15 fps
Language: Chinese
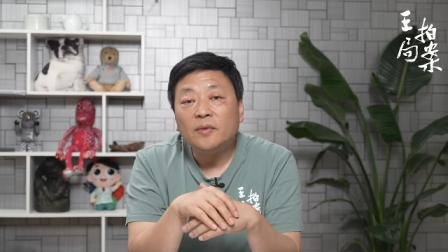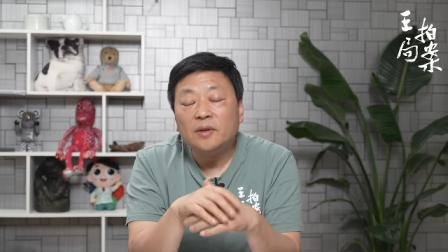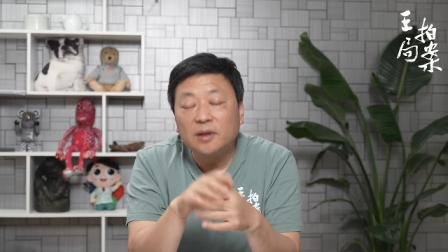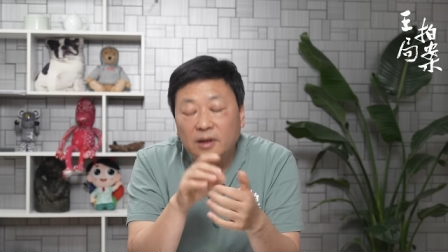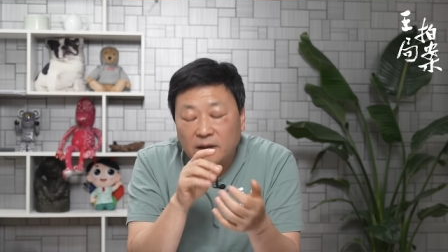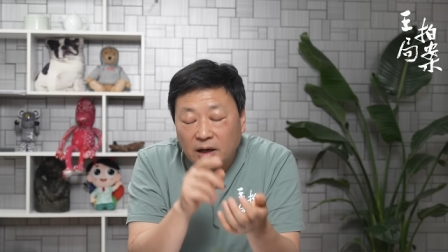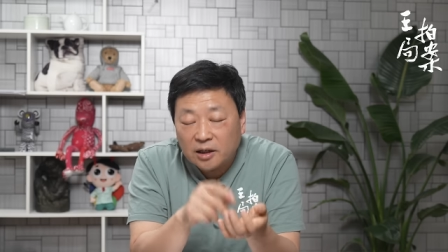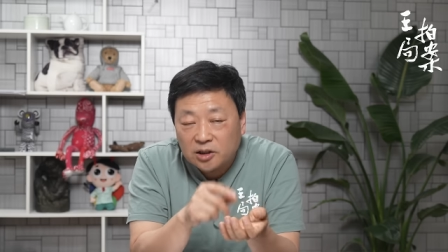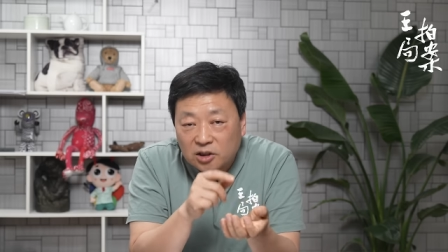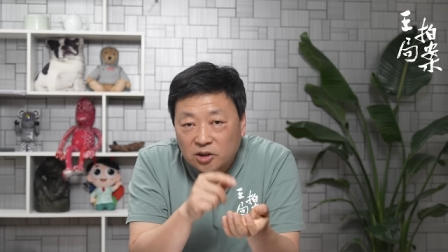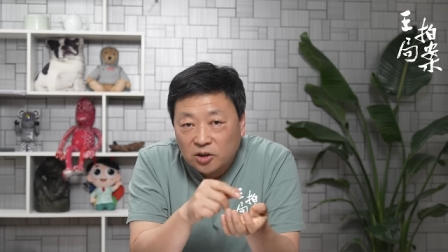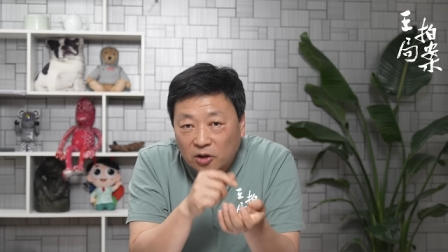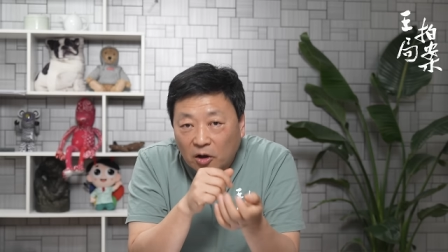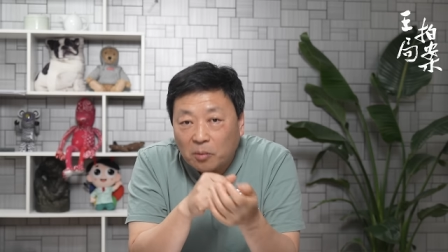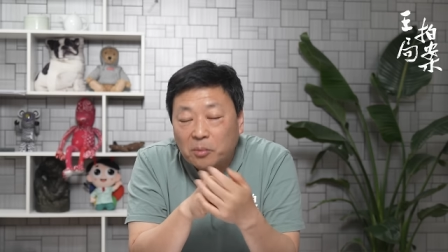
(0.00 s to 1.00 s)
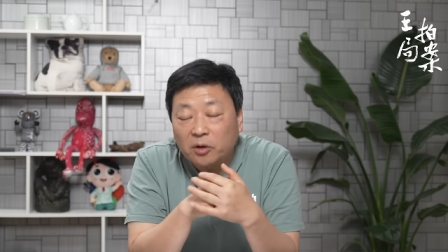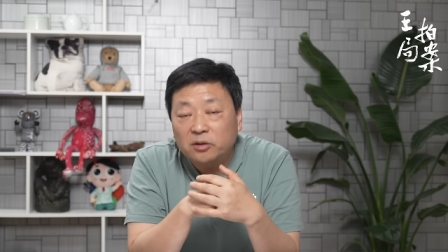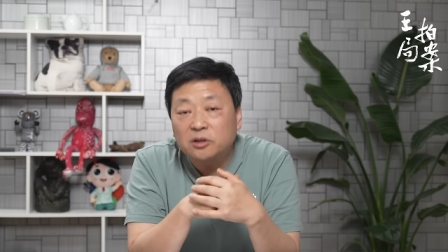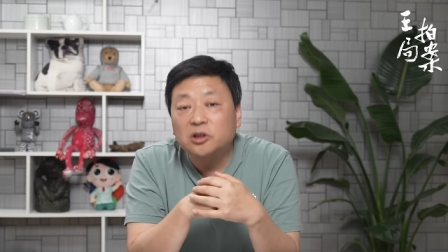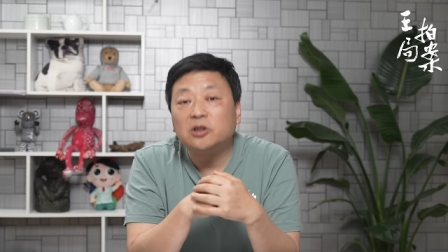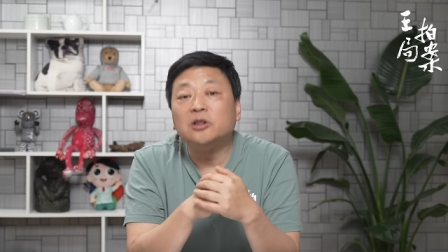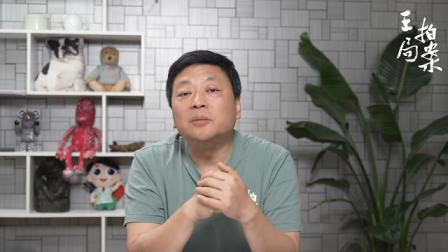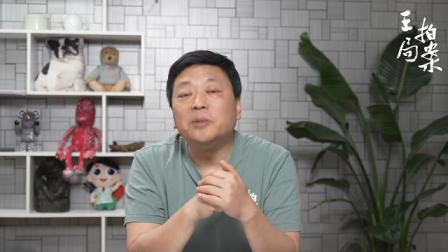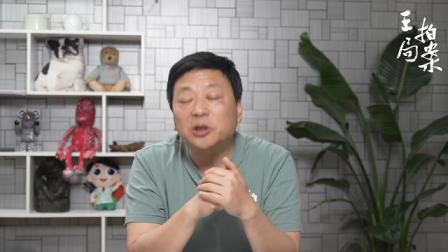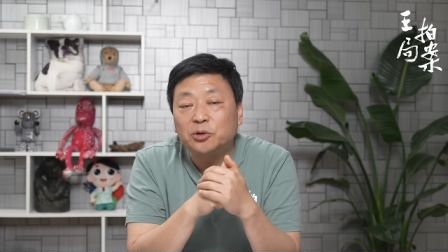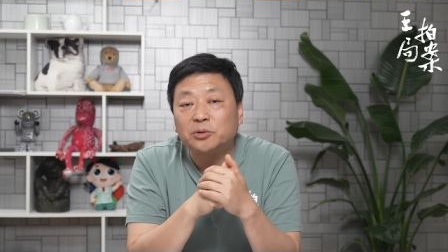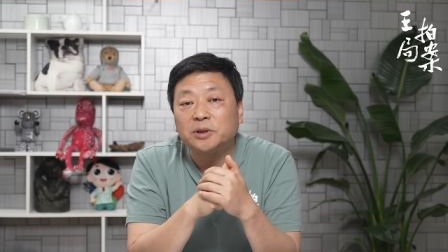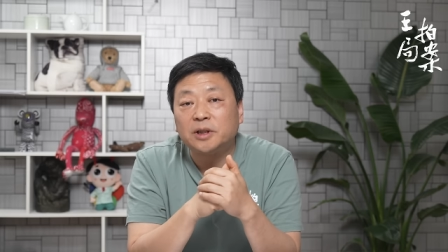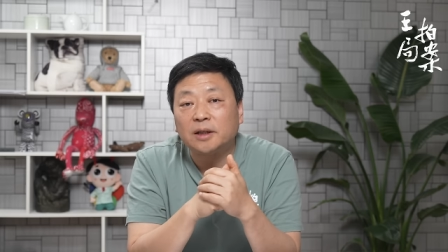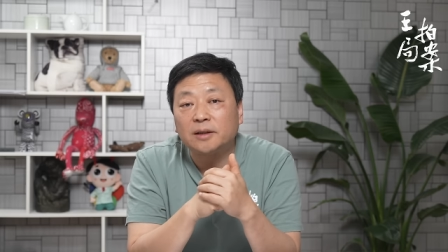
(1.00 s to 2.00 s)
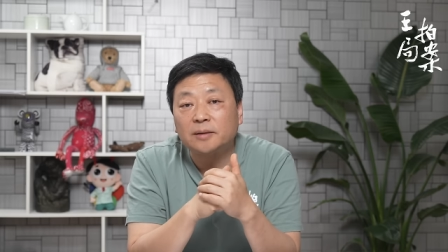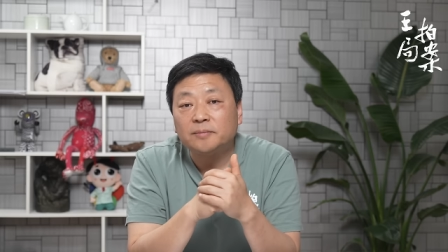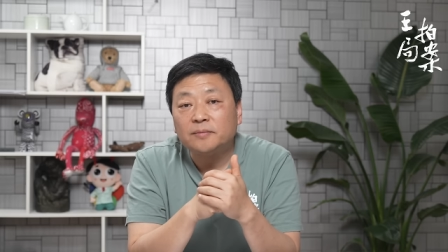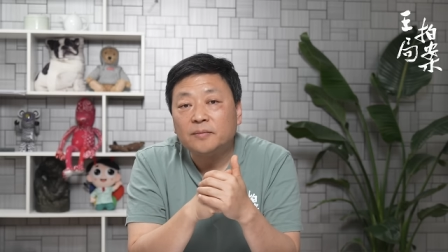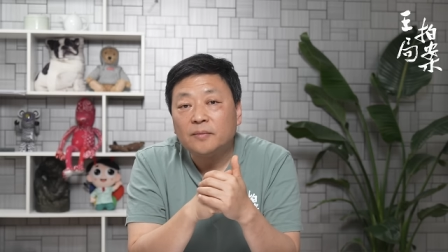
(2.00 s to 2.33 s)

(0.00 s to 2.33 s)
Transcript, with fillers: 应该是是老毛的政治秘书写的。